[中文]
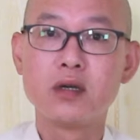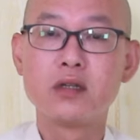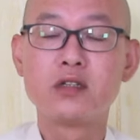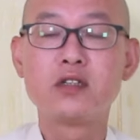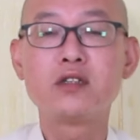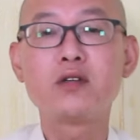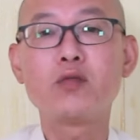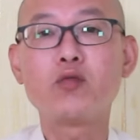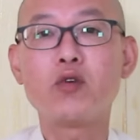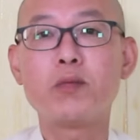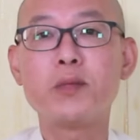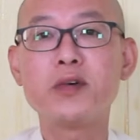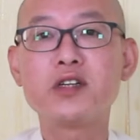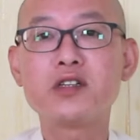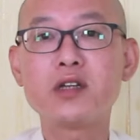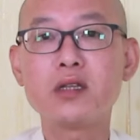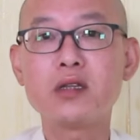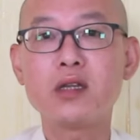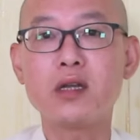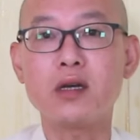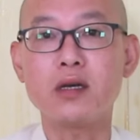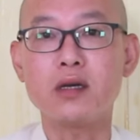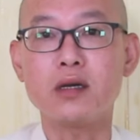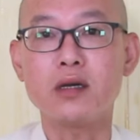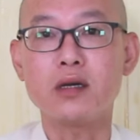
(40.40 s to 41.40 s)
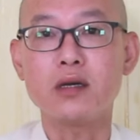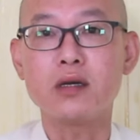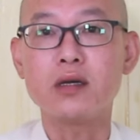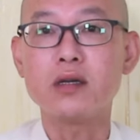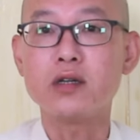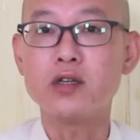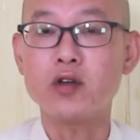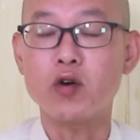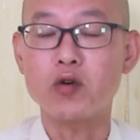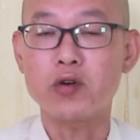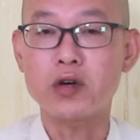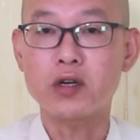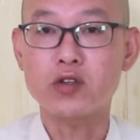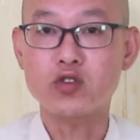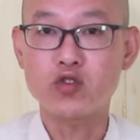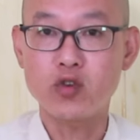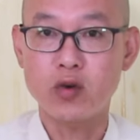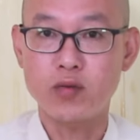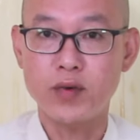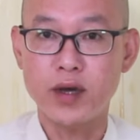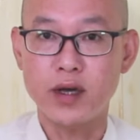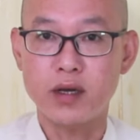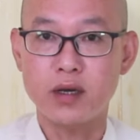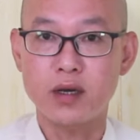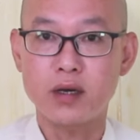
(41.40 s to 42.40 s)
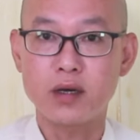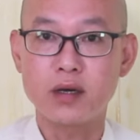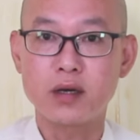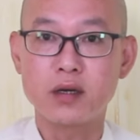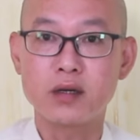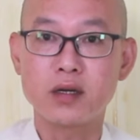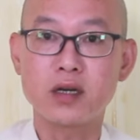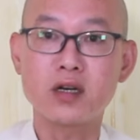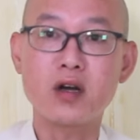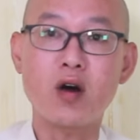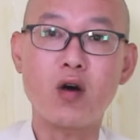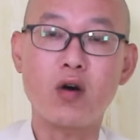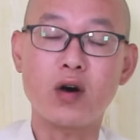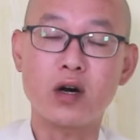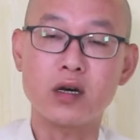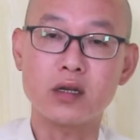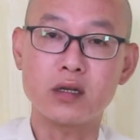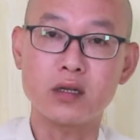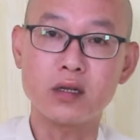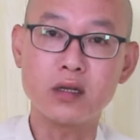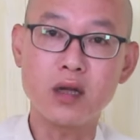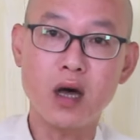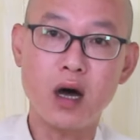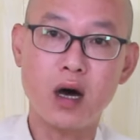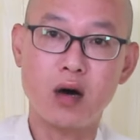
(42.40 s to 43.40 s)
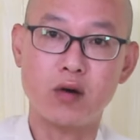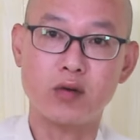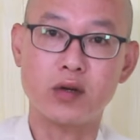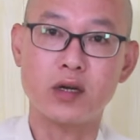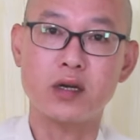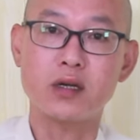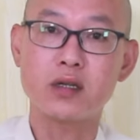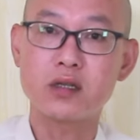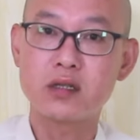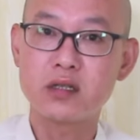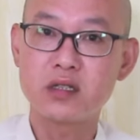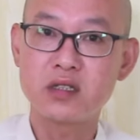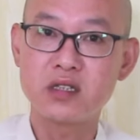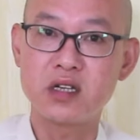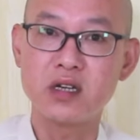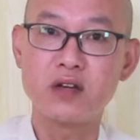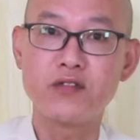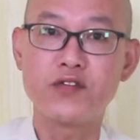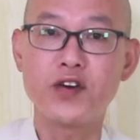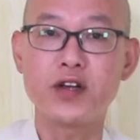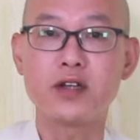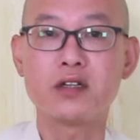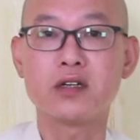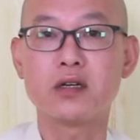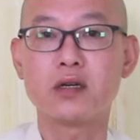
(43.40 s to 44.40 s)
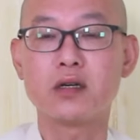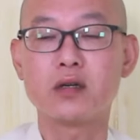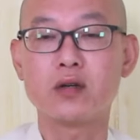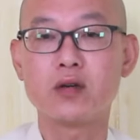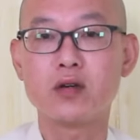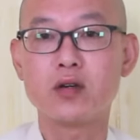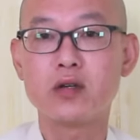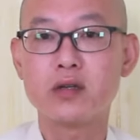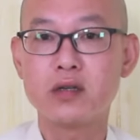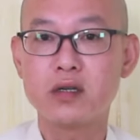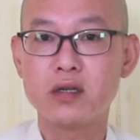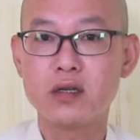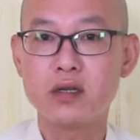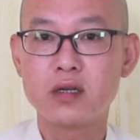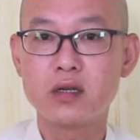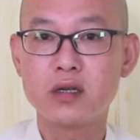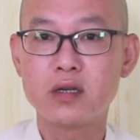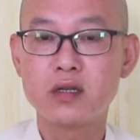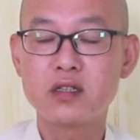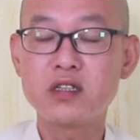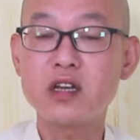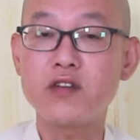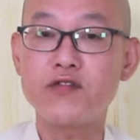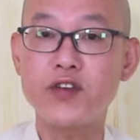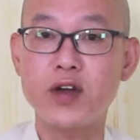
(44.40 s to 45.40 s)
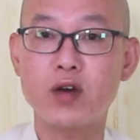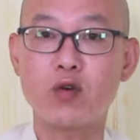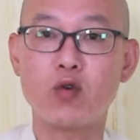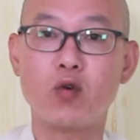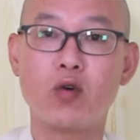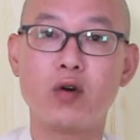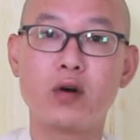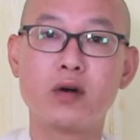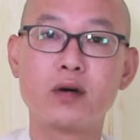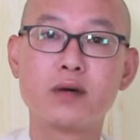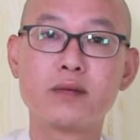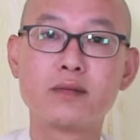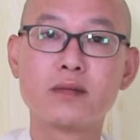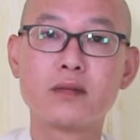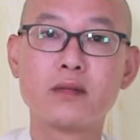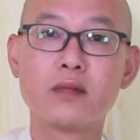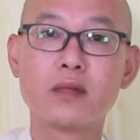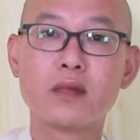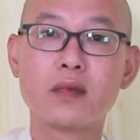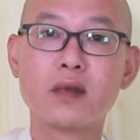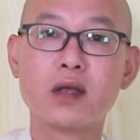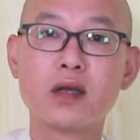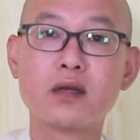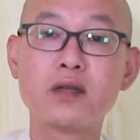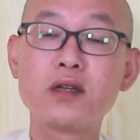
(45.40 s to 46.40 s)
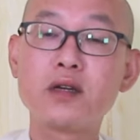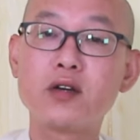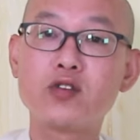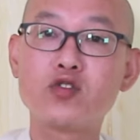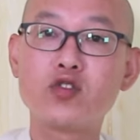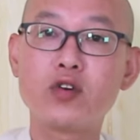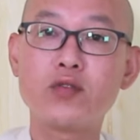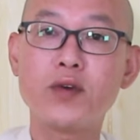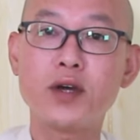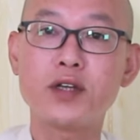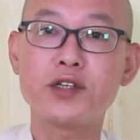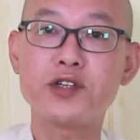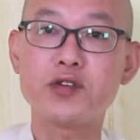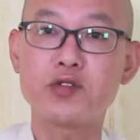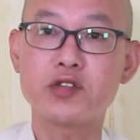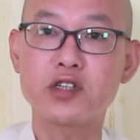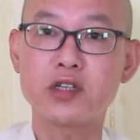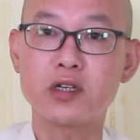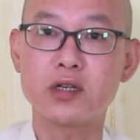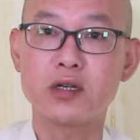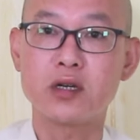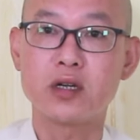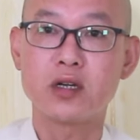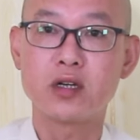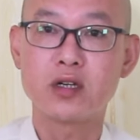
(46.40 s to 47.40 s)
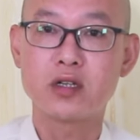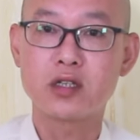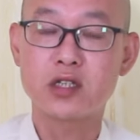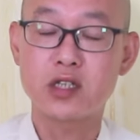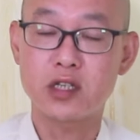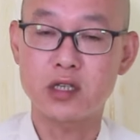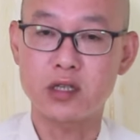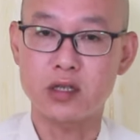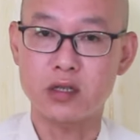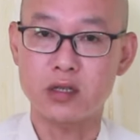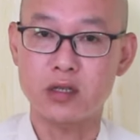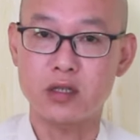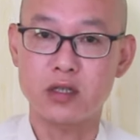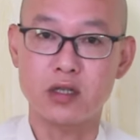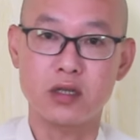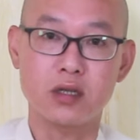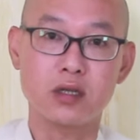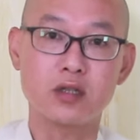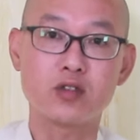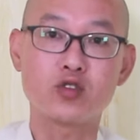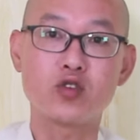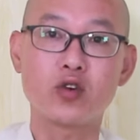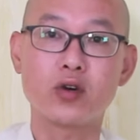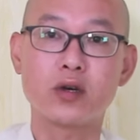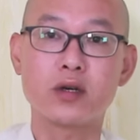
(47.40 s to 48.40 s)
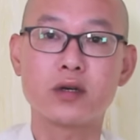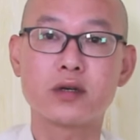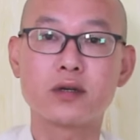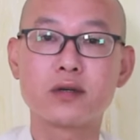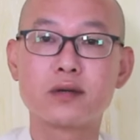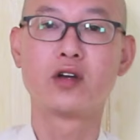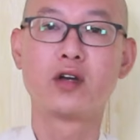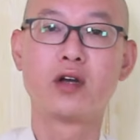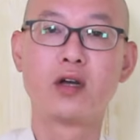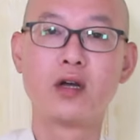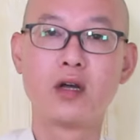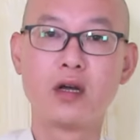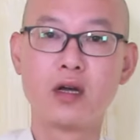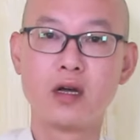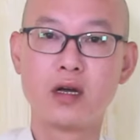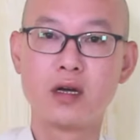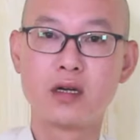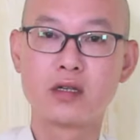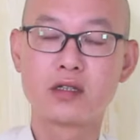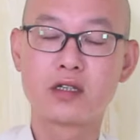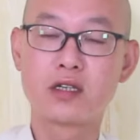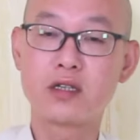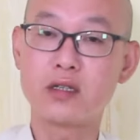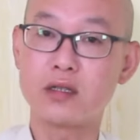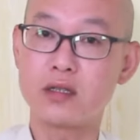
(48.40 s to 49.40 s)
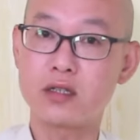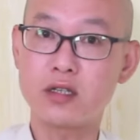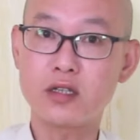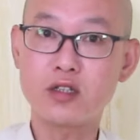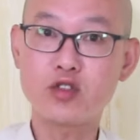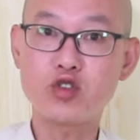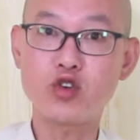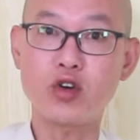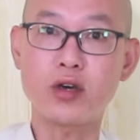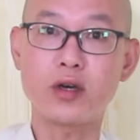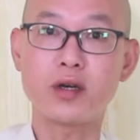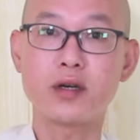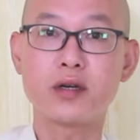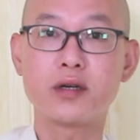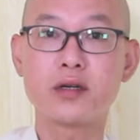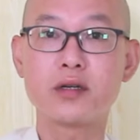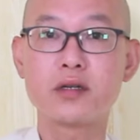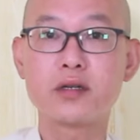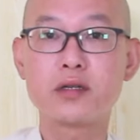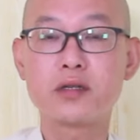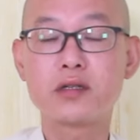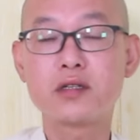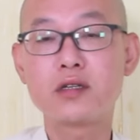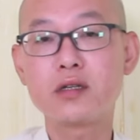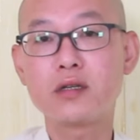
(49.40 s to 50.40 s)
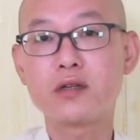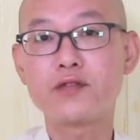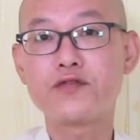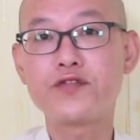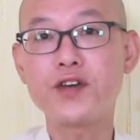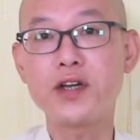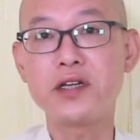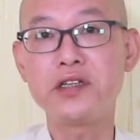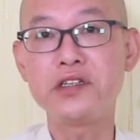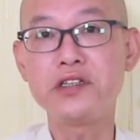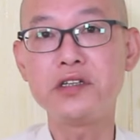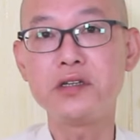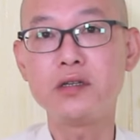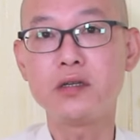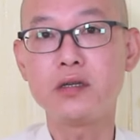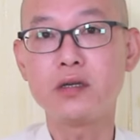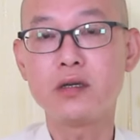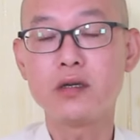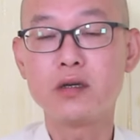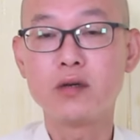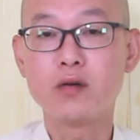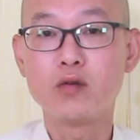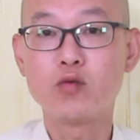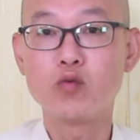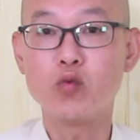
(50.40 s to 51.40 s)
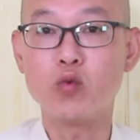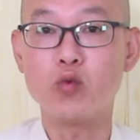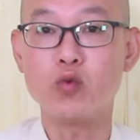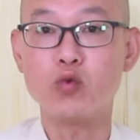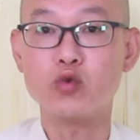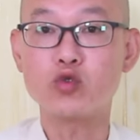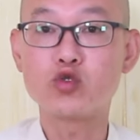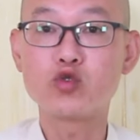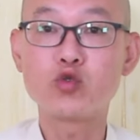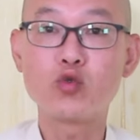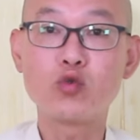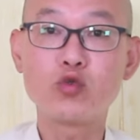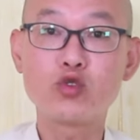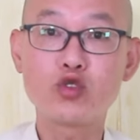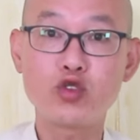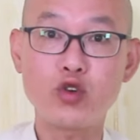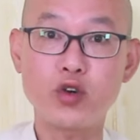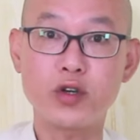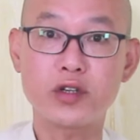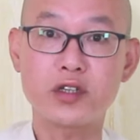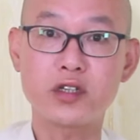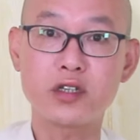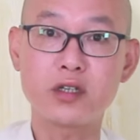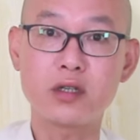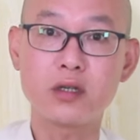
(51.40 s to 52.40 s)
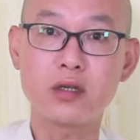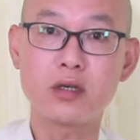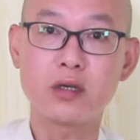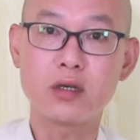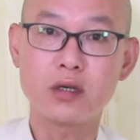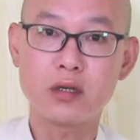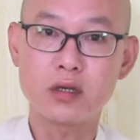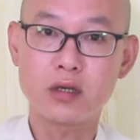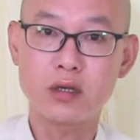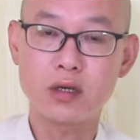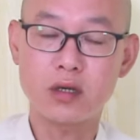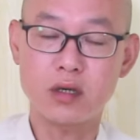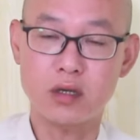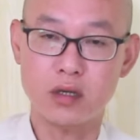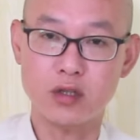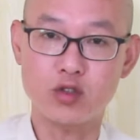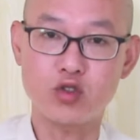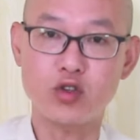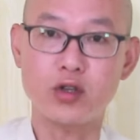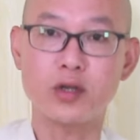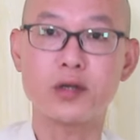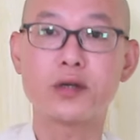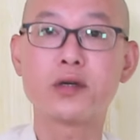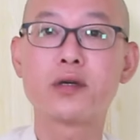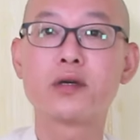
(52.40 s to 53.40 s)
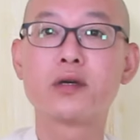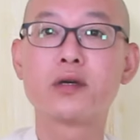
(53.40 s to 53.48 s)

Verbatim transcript: 其实，我们身体有个穴位能够很好的清肺热、泄肺火，这个穴位就是尺泽穴。尺泽穴是肺经五腧穴之合穴，